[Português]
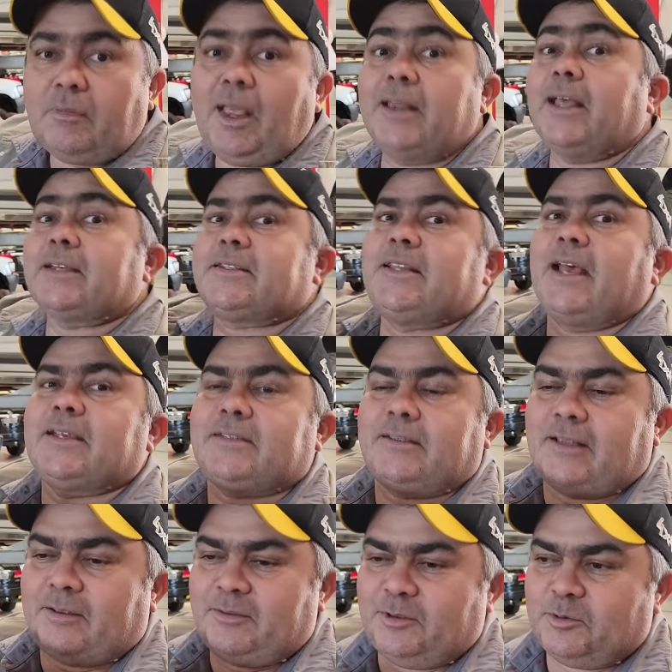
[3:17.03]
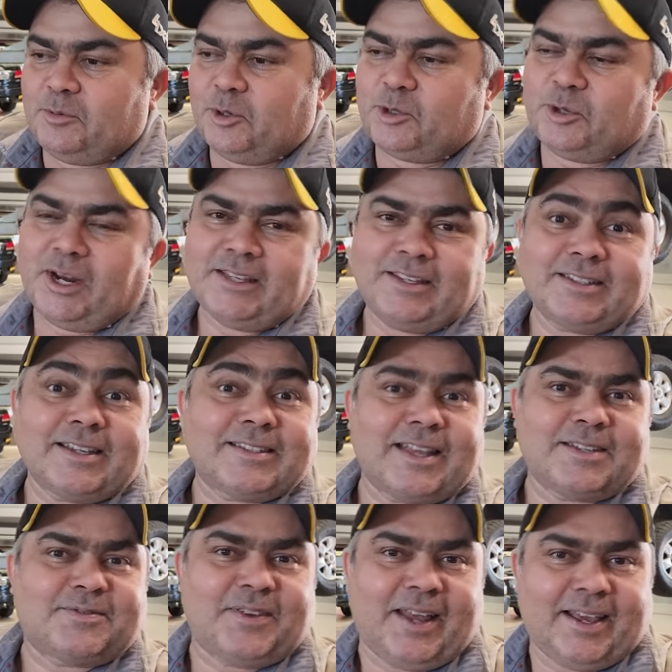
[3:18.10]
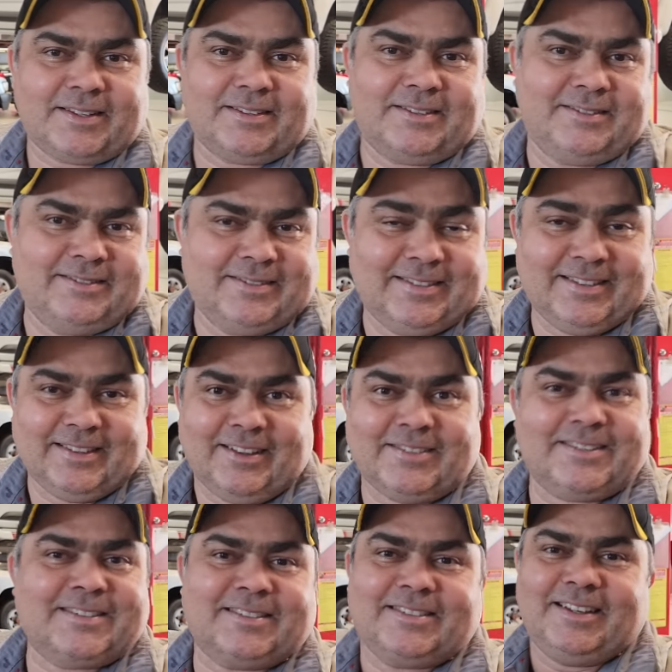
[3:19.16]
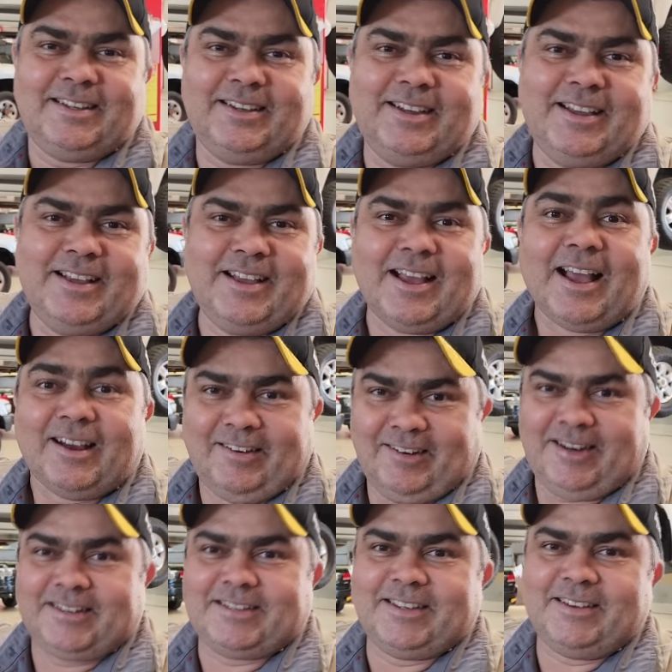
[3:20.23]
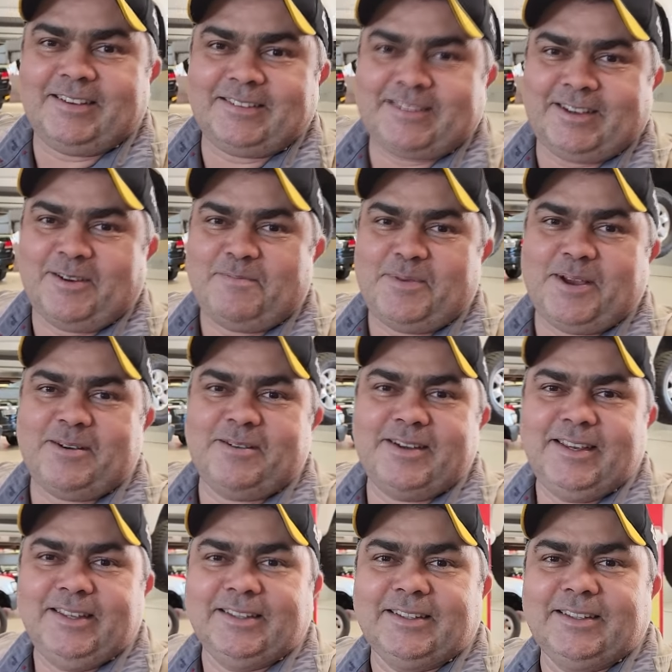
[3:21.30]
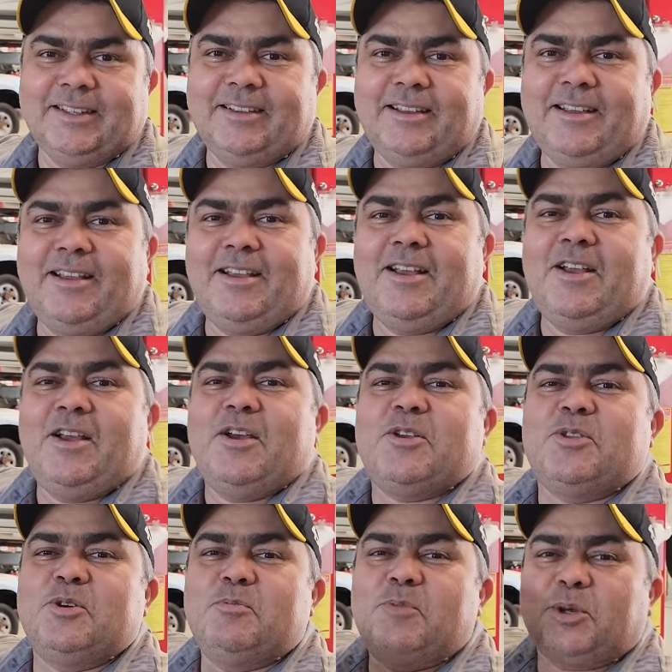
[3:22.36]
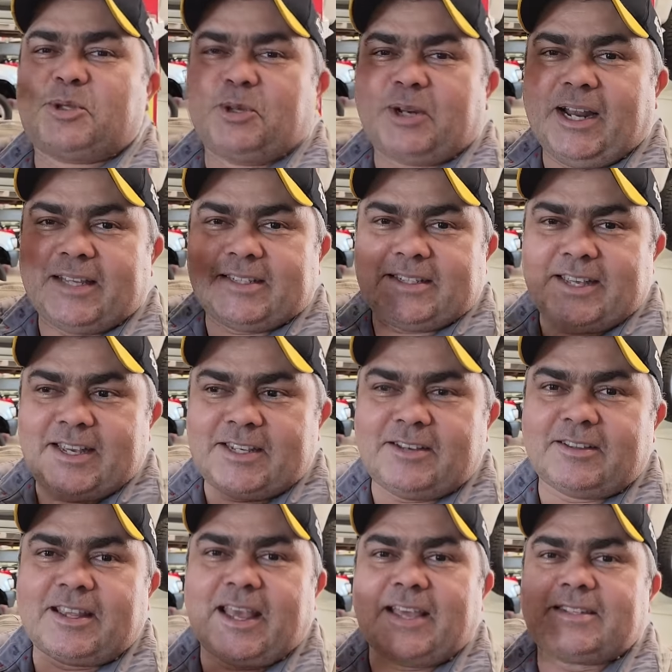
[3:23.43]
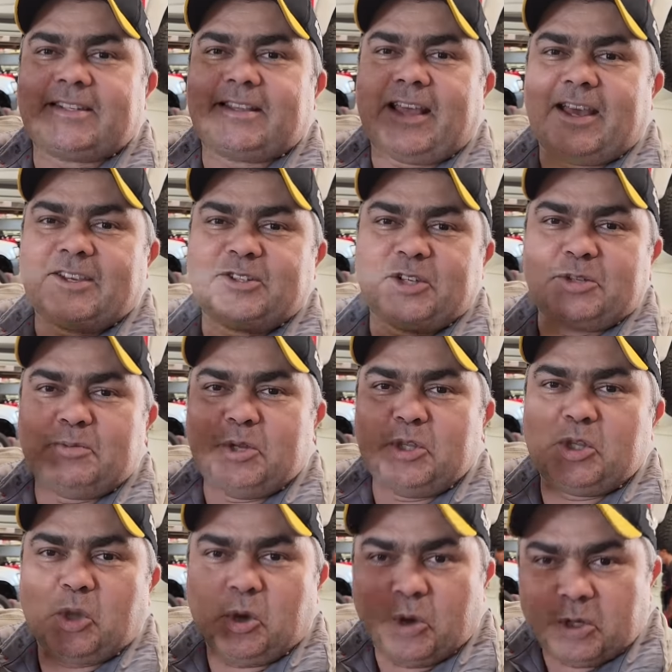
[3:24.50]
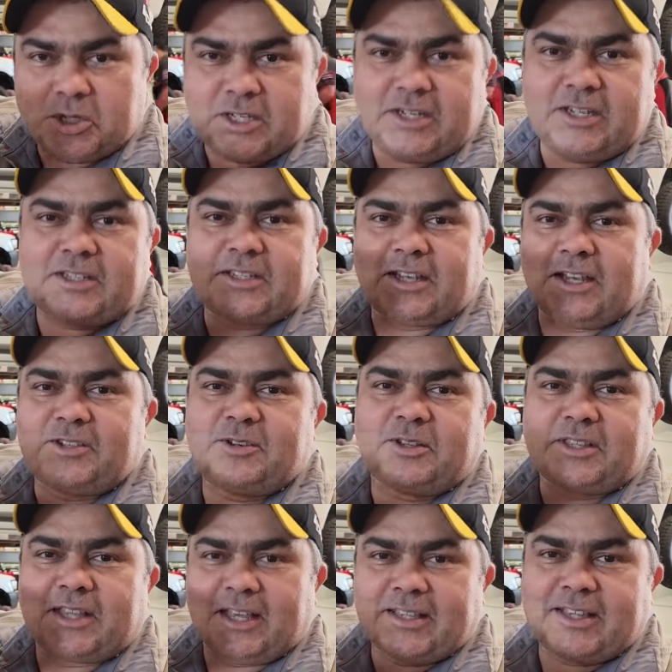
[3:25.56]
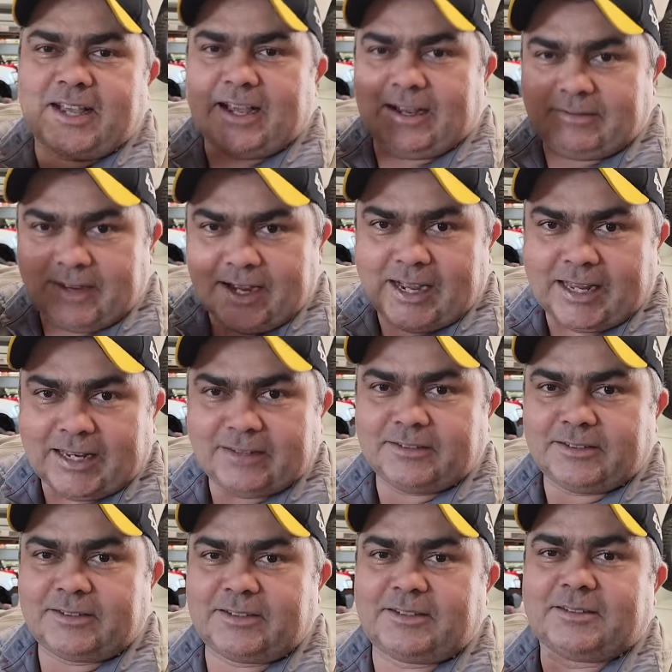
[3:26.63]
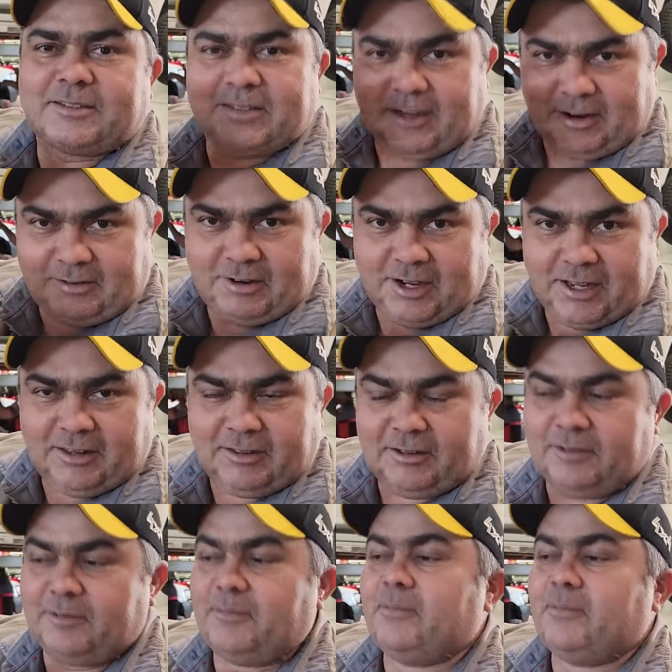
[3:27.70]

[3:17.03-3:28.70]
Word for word: da S10 do motor a diesel da S10 Flex. Nossa, agora você se complicou, hein? Do motor a diesel da S10 2012 de 180 cavalos. Tranquilo?